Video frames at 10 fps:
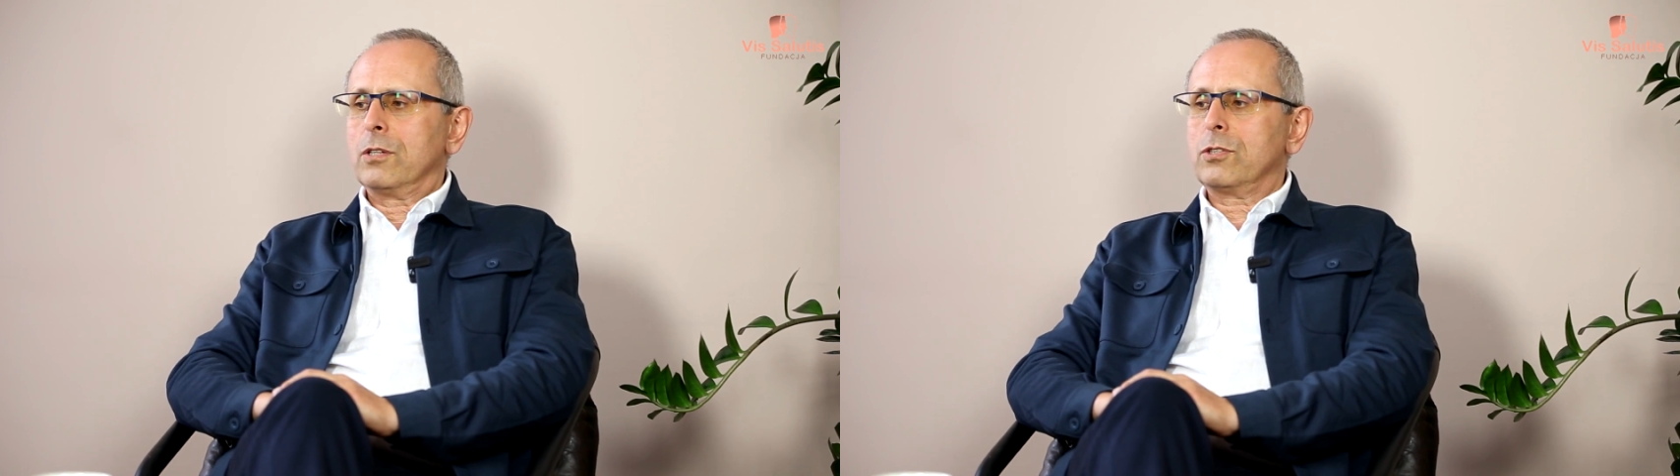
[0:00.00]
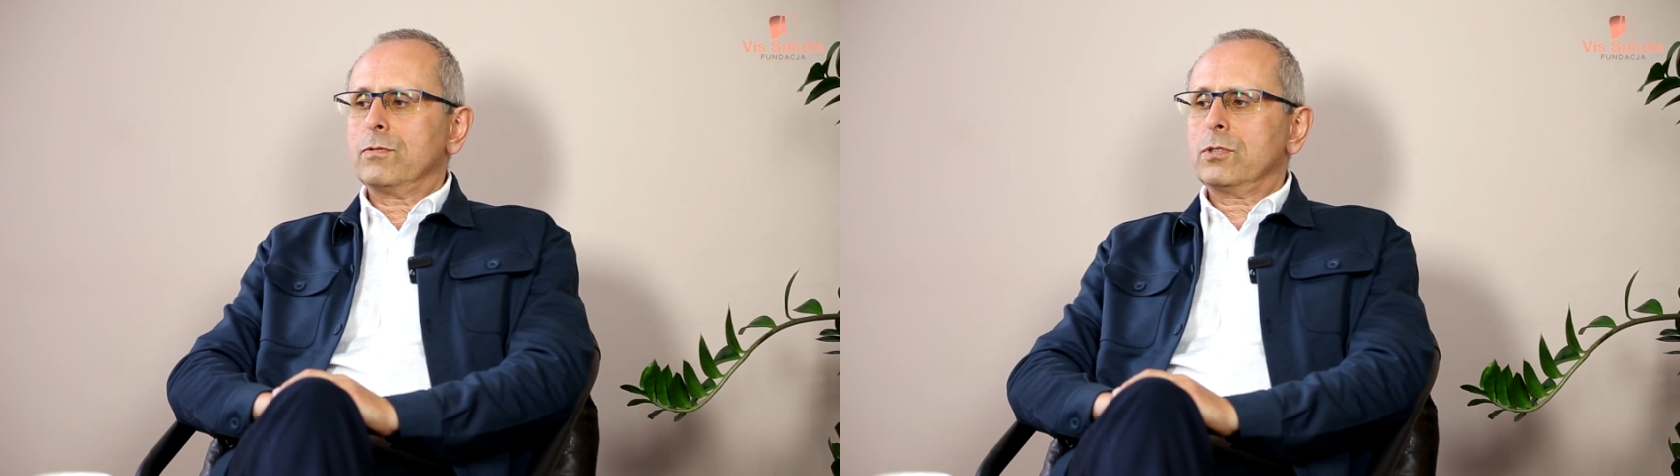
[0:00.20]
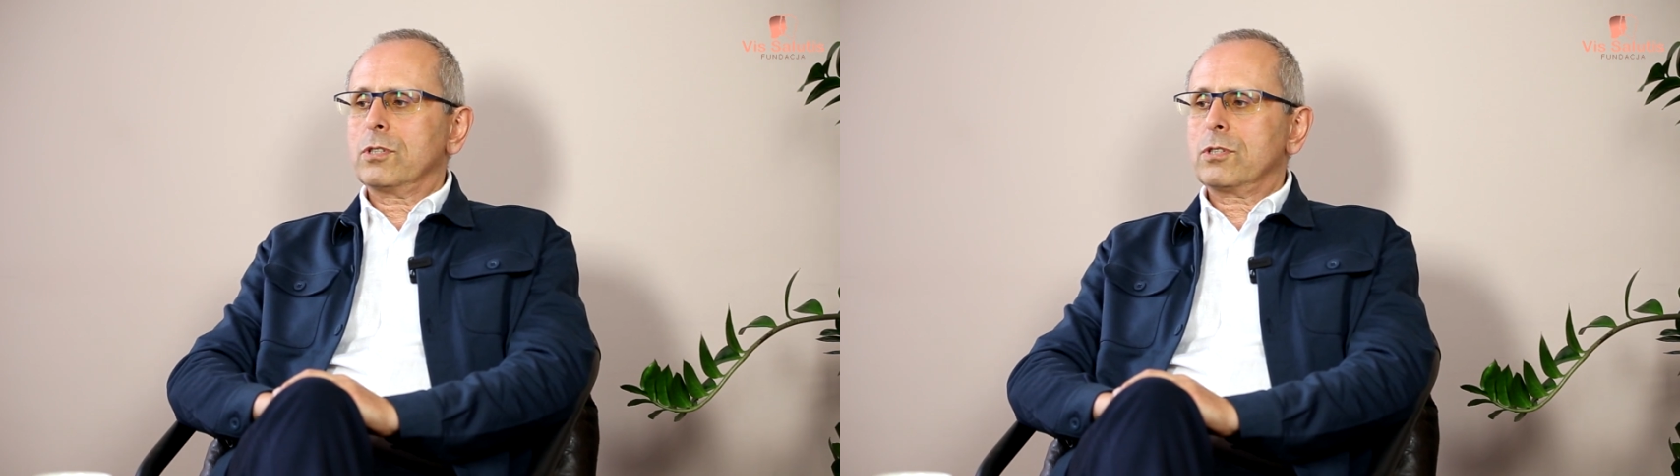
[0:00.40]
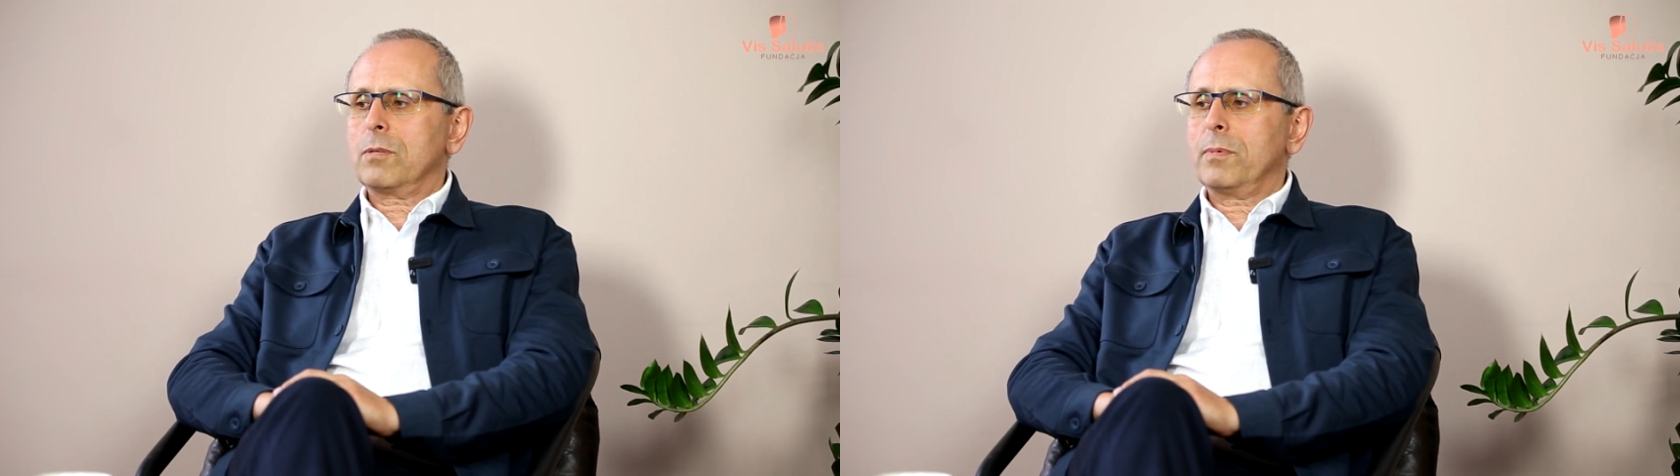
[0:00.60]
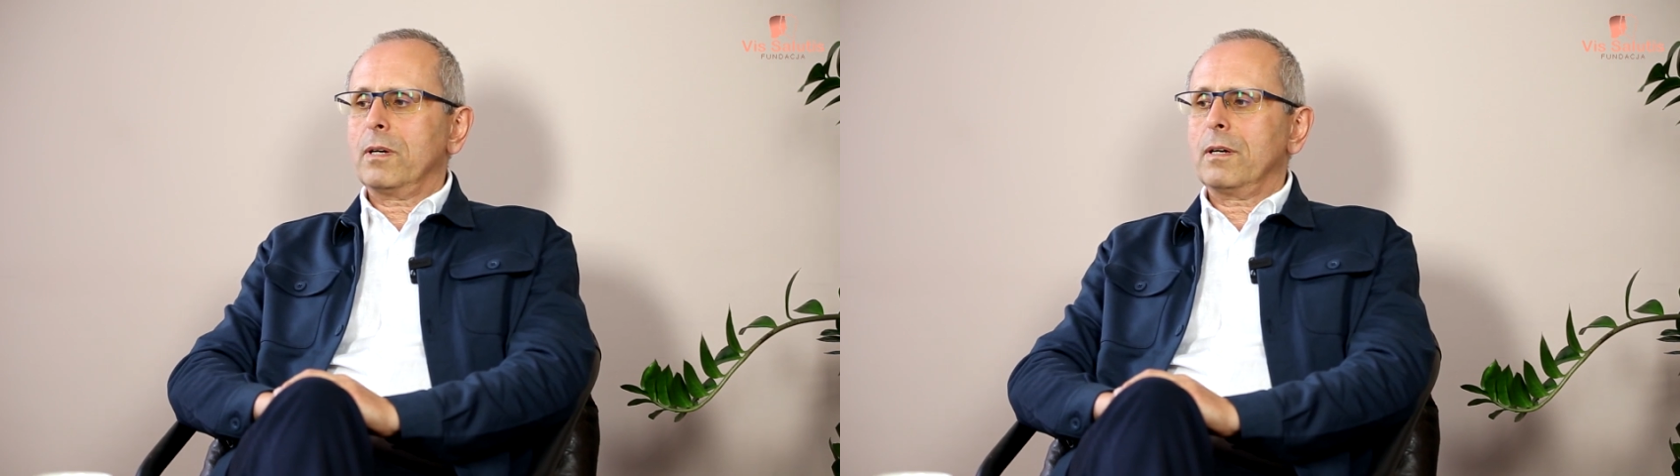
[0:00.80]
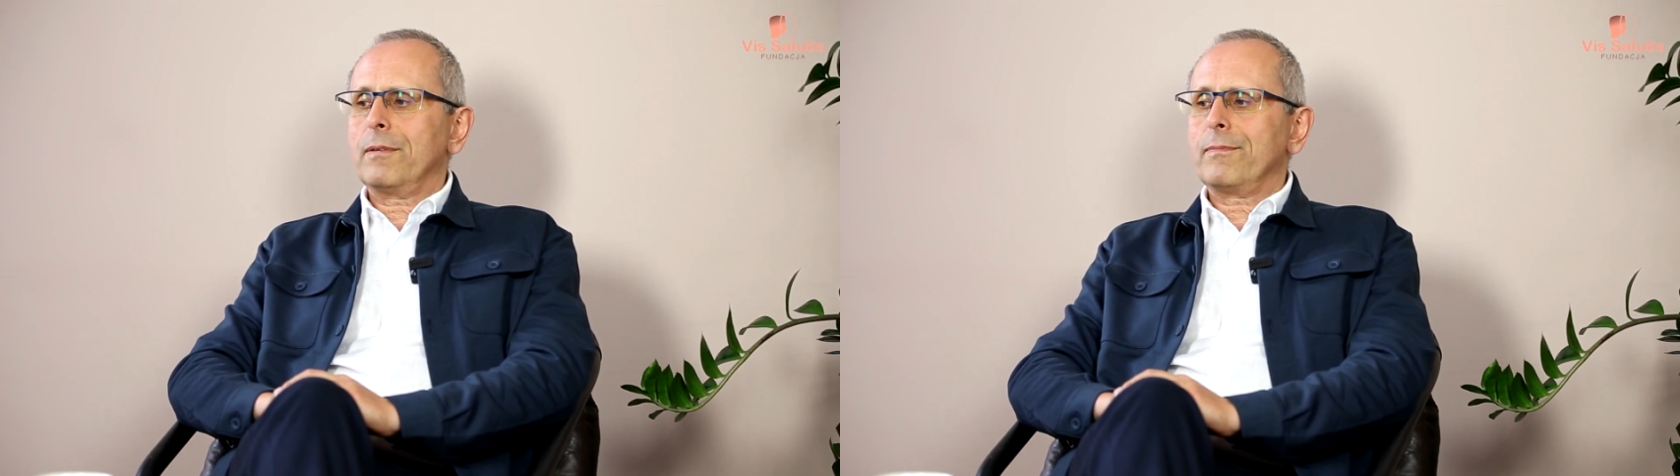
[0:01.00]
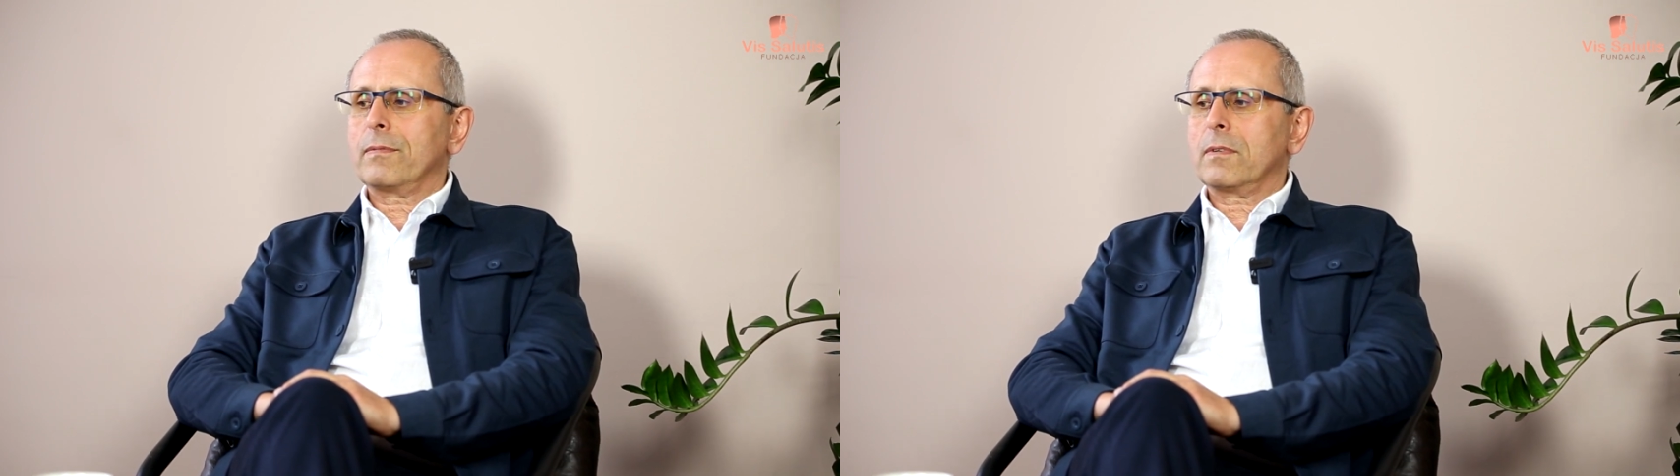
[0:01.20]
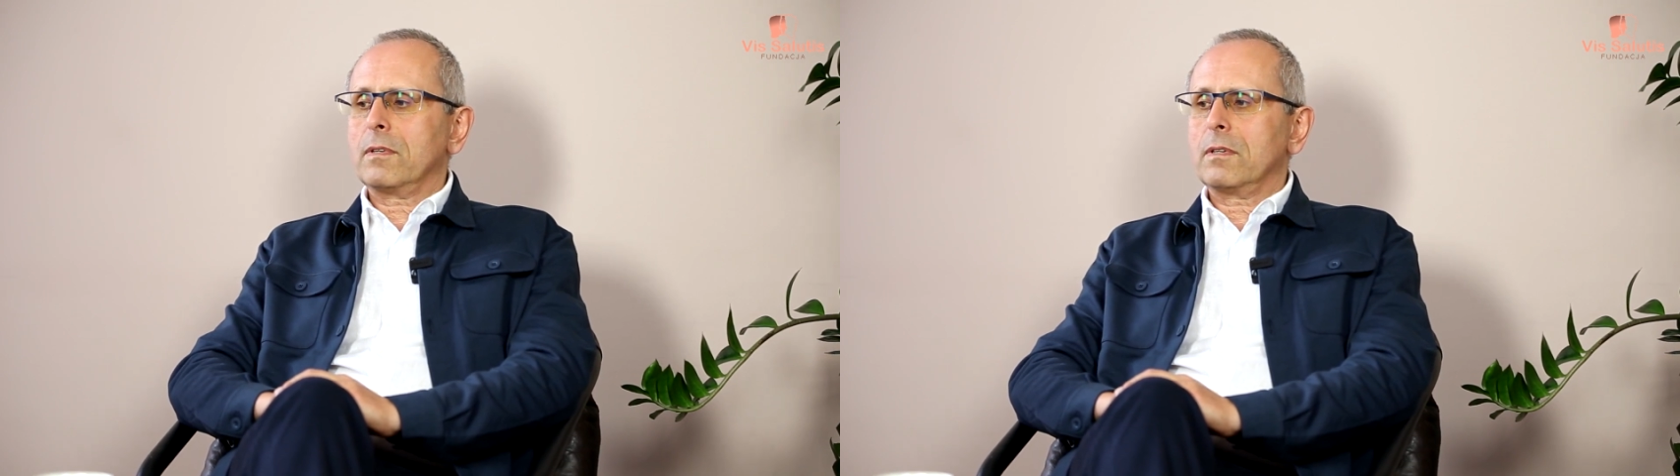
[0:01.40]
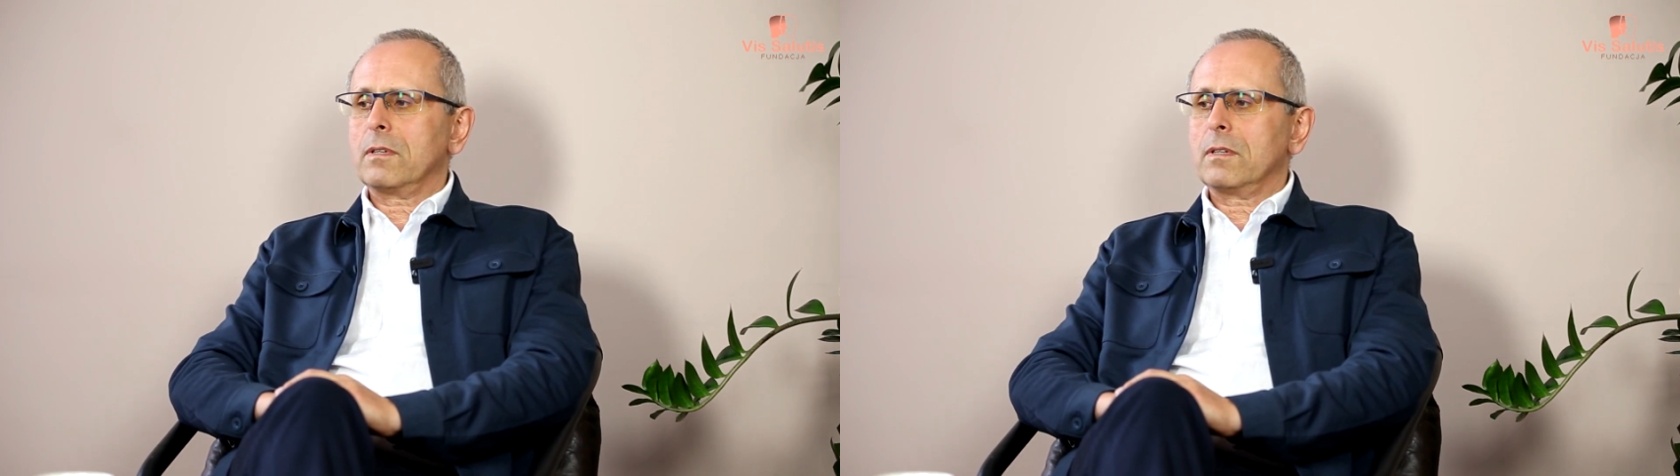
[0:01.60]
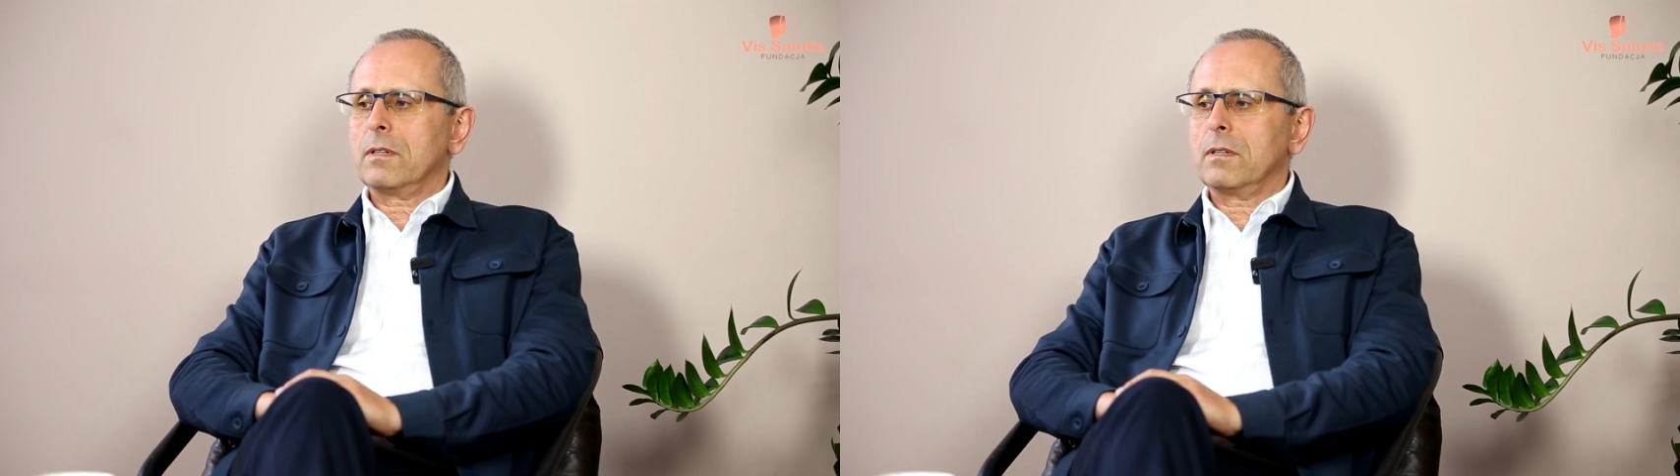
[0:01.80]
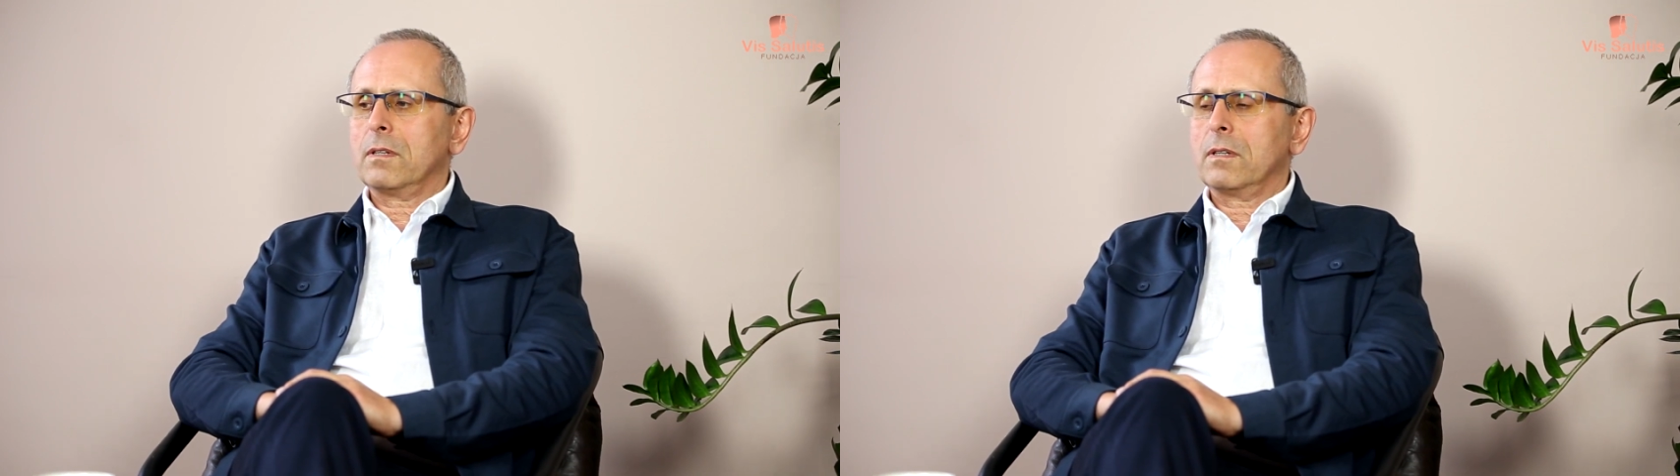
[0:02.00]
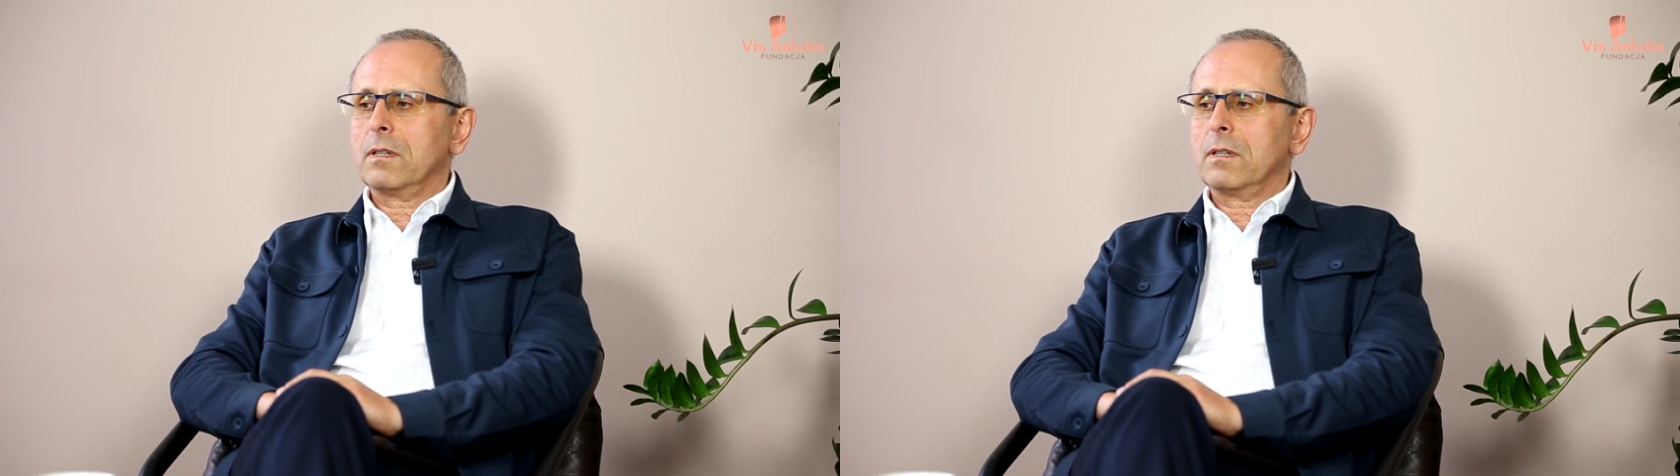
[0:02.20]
rzeczywiście trzeba y,